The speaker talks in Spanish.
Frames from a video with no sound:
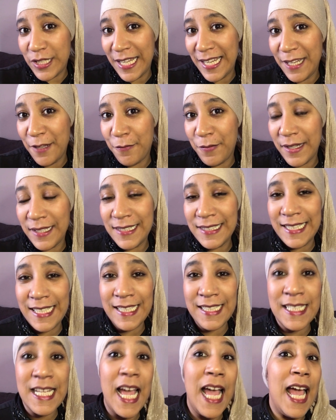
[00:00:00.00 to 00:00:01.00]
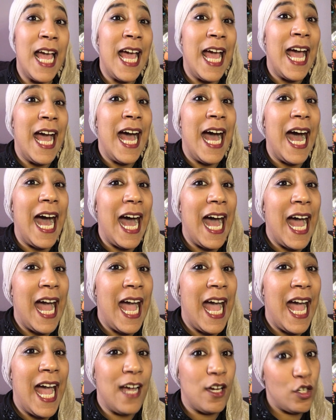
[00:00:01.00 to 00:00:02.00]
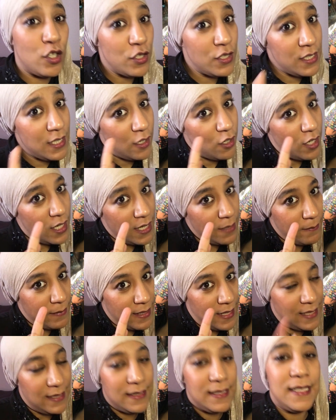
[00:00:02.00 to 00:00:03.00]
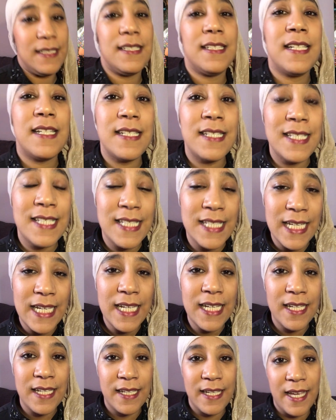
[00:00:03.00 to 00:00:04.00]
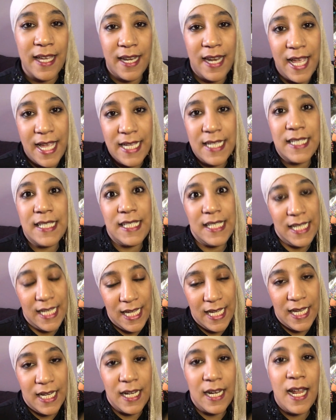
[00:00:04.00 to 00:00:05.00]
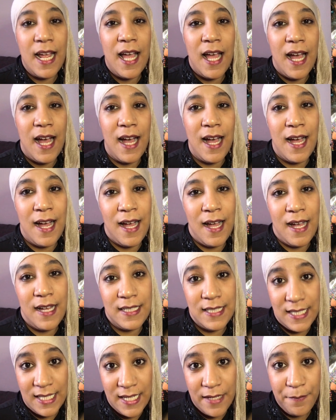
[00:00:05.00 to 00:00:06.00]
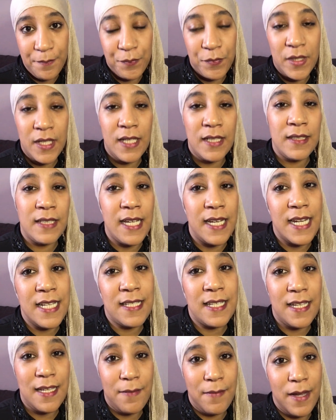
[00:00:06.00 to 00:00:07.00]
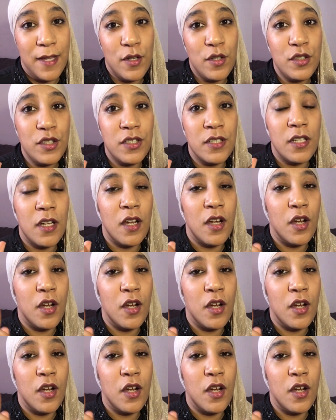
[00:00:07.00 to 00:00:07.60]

elefantes. Ah, consejo navegantes, si queréis ir allí, tenéis que llevaros